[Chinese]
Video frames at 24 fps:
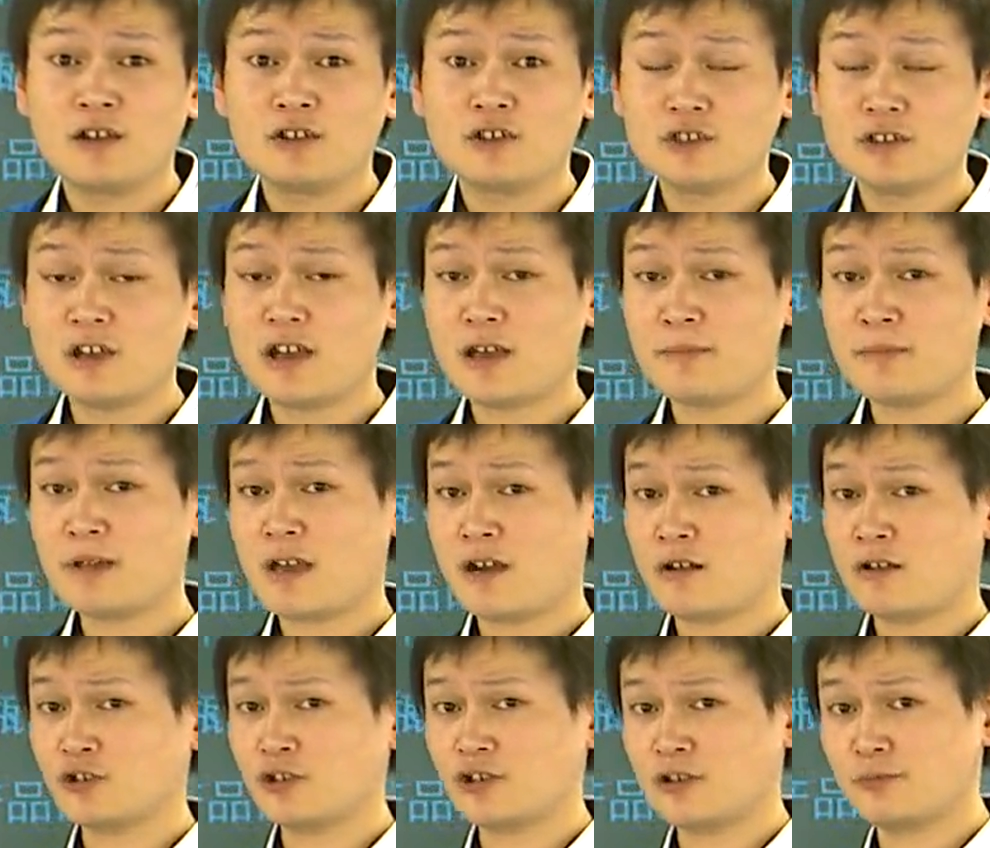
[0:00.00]
知道
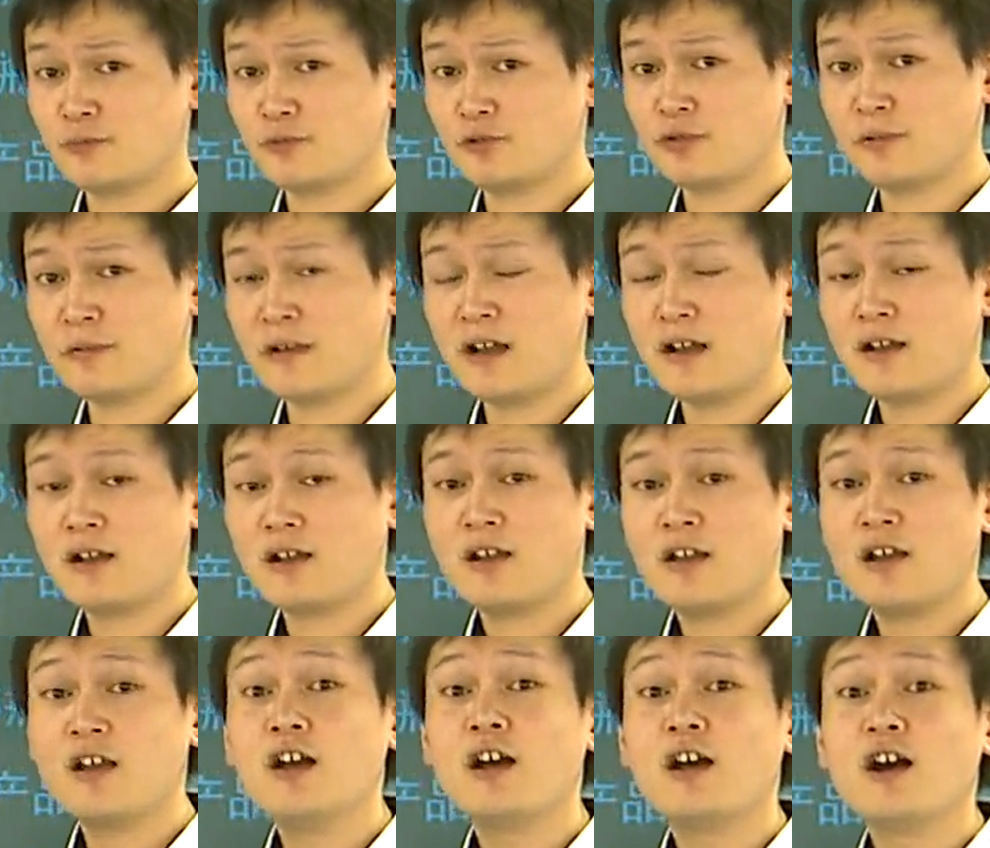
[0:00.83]
mL 是什么东西吧？
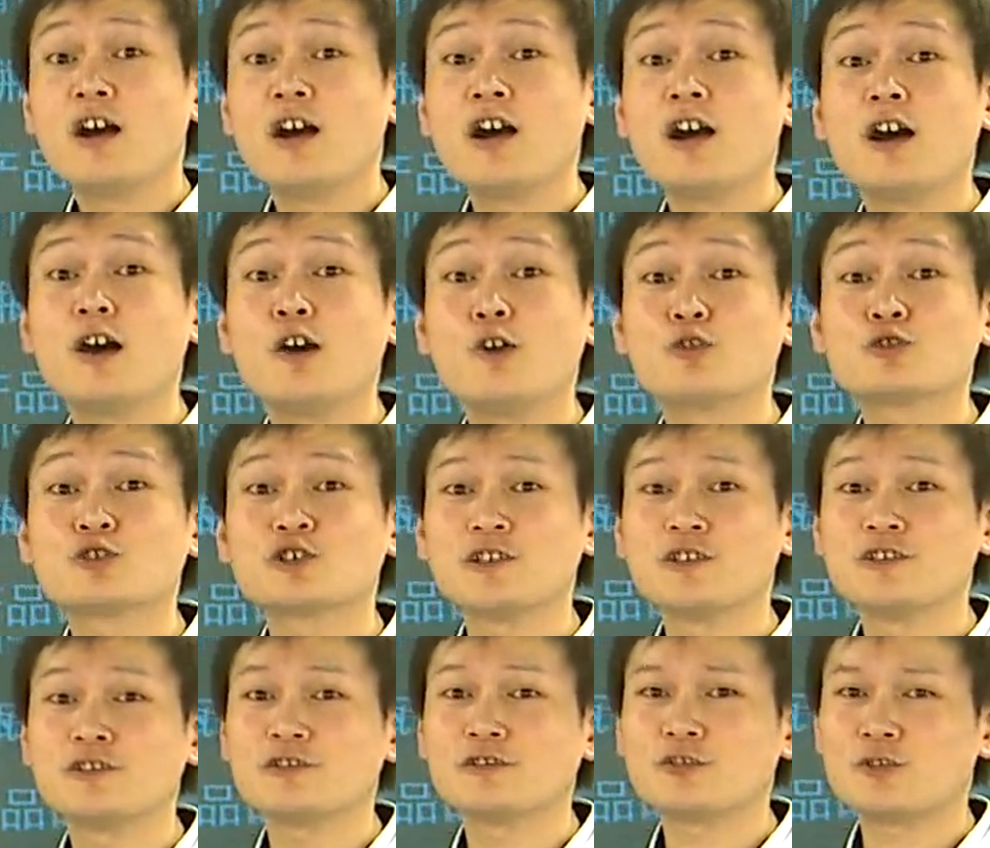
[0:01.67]
毫
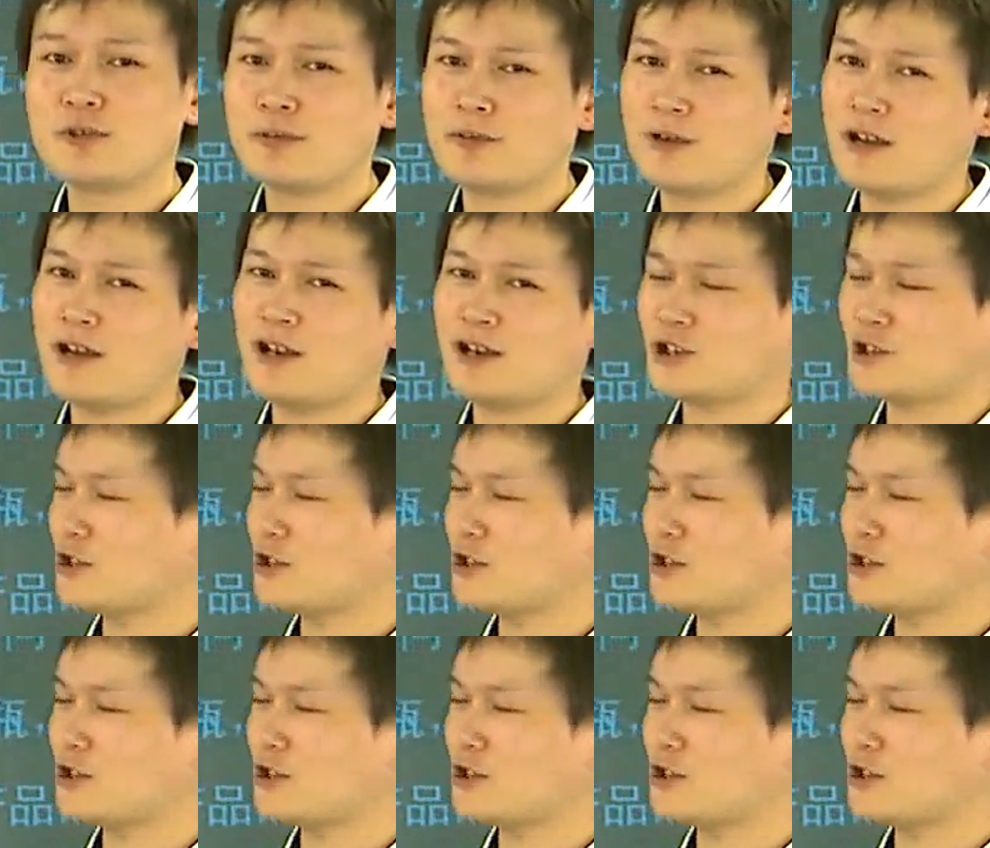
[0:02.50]
升对吧？